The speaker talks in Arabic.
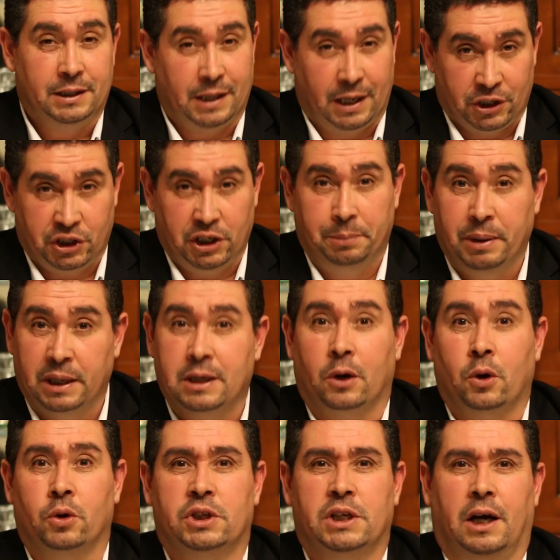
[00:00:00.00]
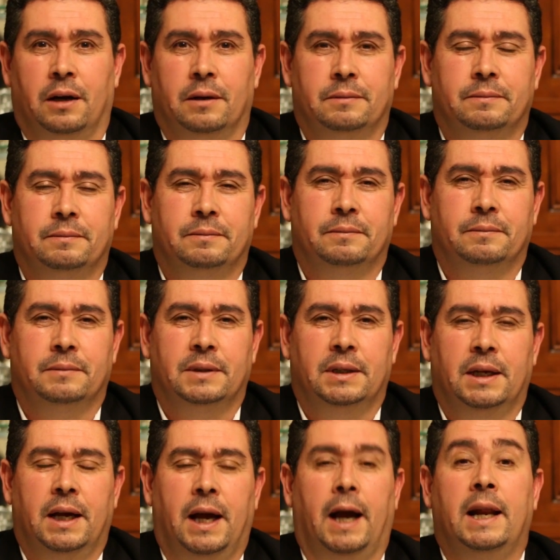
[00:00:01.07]
ترشح بالكروسه
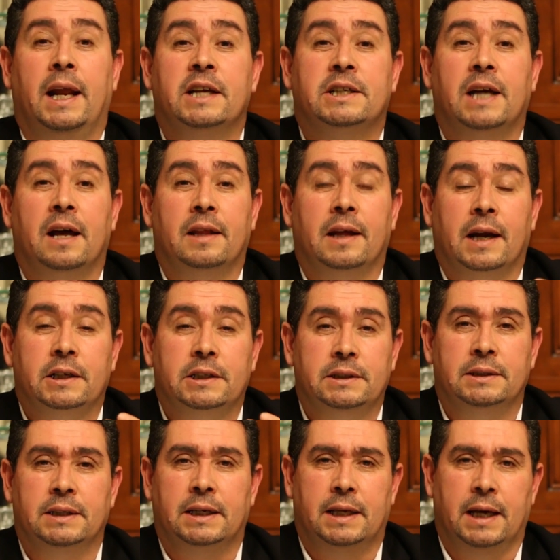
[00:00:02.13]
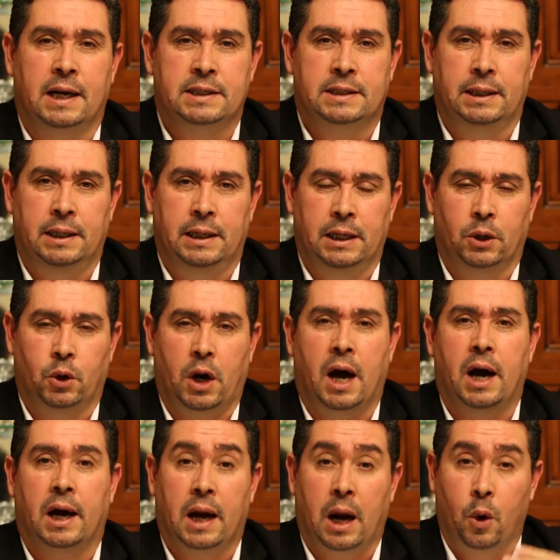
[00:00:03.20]
علاش هذا رشيد النكاز اللي
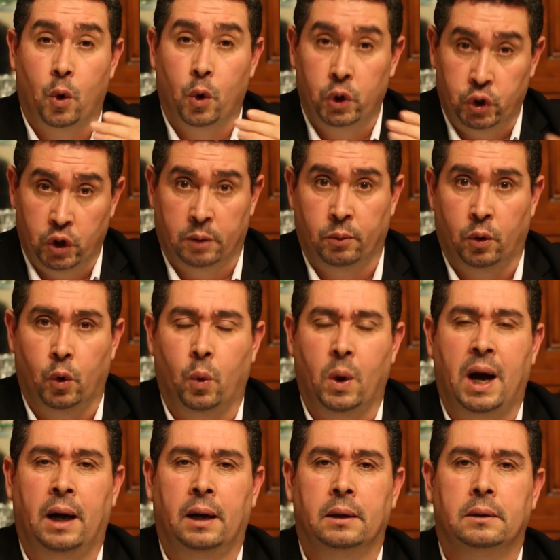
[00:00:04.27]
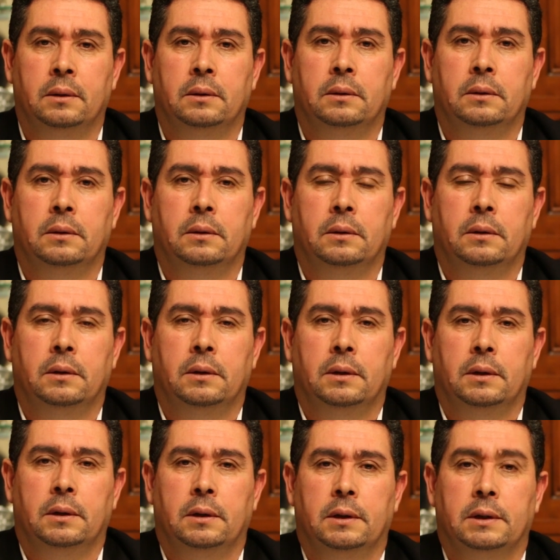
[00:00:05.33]
راه اليوم هو
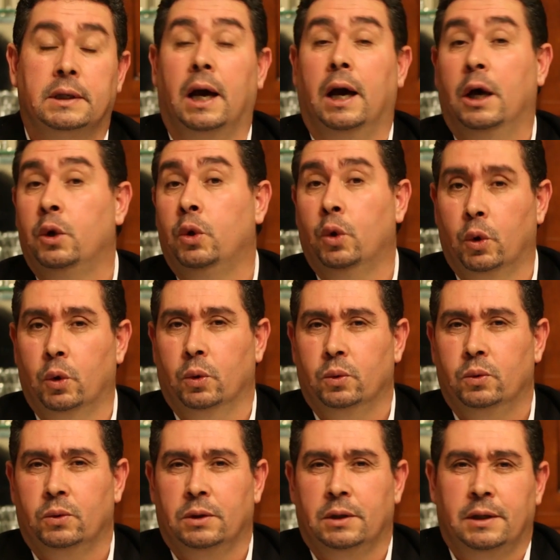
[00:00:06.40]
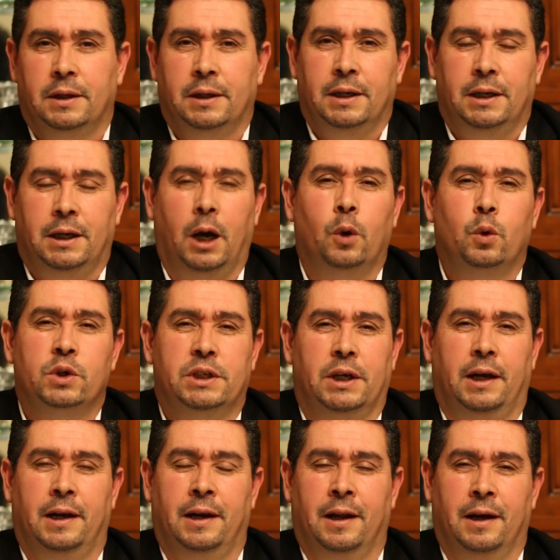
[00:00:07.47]
كانه يحوس
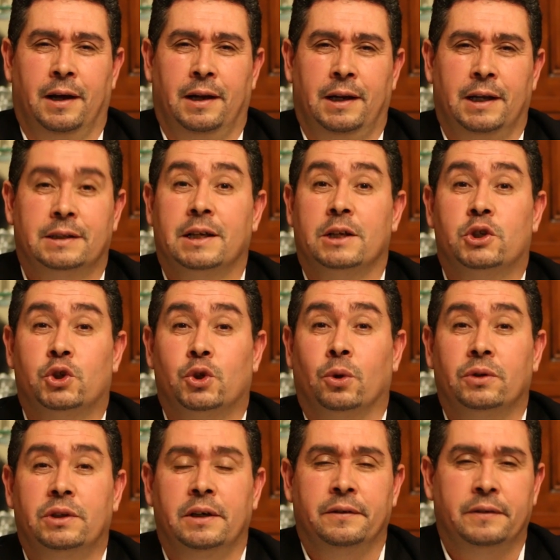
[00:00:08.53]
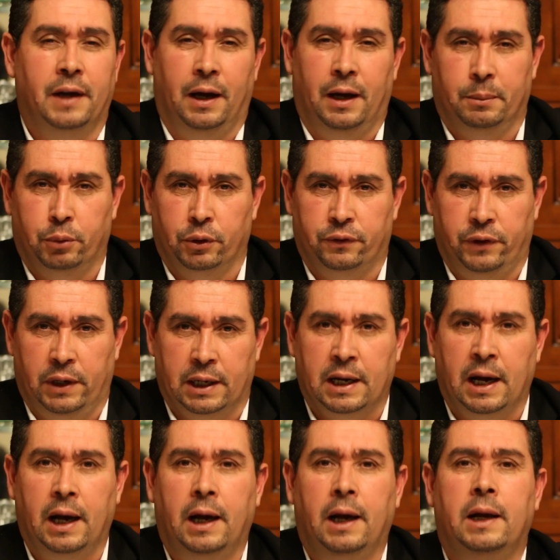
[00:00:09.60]
على ليطاد سونتي نتاع
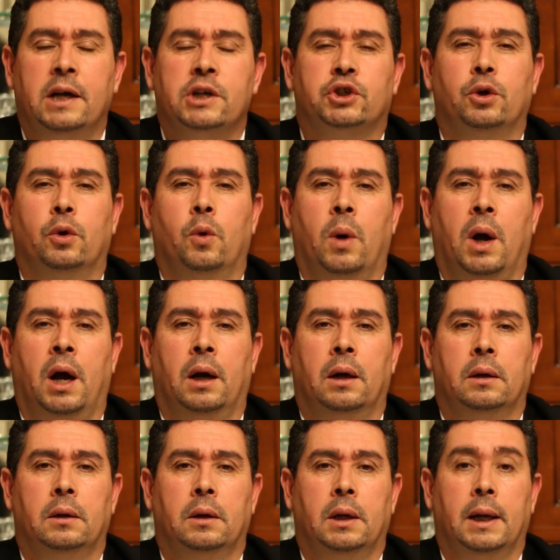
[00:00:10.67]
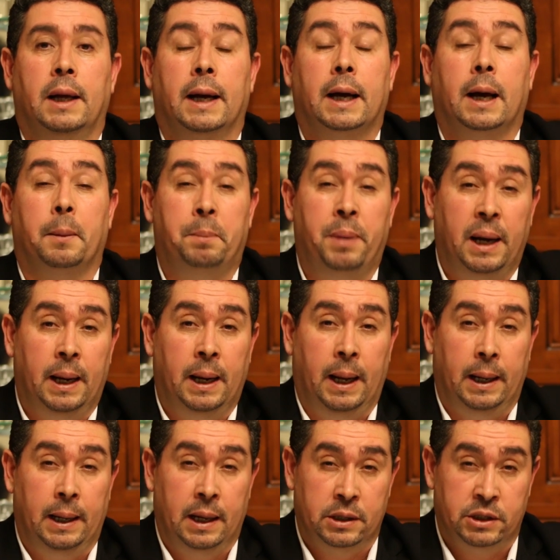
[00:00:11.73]
بوتفليقه علاش هو قبل
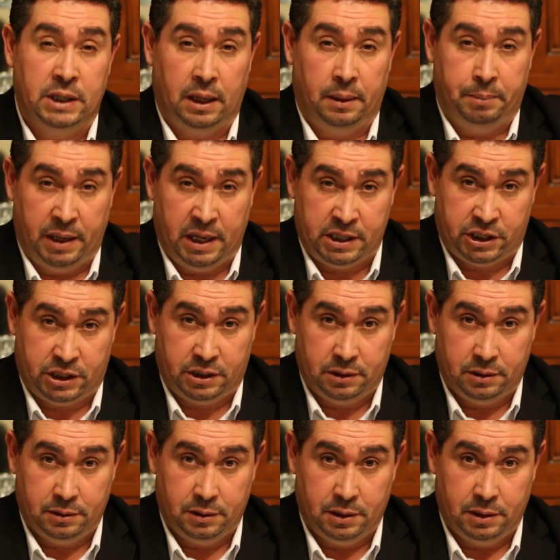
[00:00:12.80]
على جال باش